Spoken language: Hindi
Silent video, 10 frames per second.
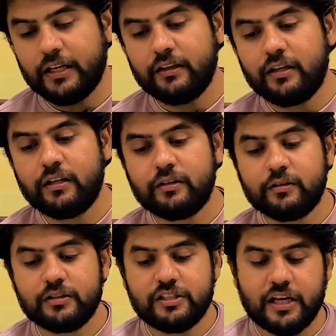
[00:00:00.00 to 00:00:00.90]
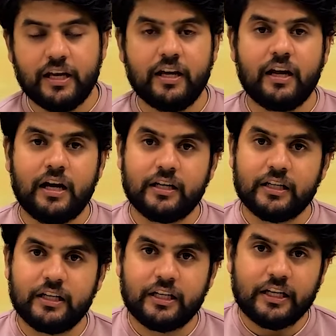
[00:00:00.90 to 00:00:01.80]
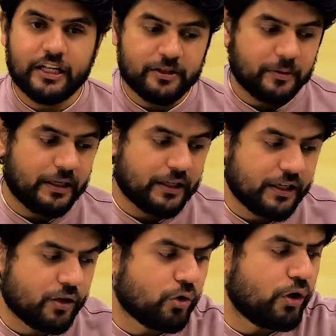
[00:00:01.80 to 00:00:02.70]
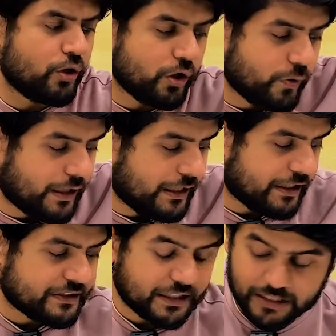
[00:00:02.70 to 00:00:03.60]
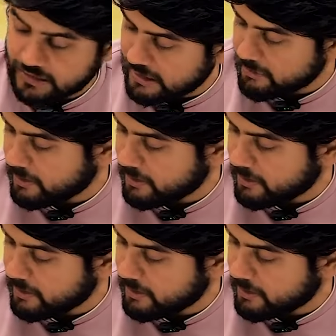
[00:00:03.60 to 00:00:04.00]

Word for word: के अंदर छः आठ कलर की रेंज मिलेगी कोई कोई वेरायटी सिंगल कलर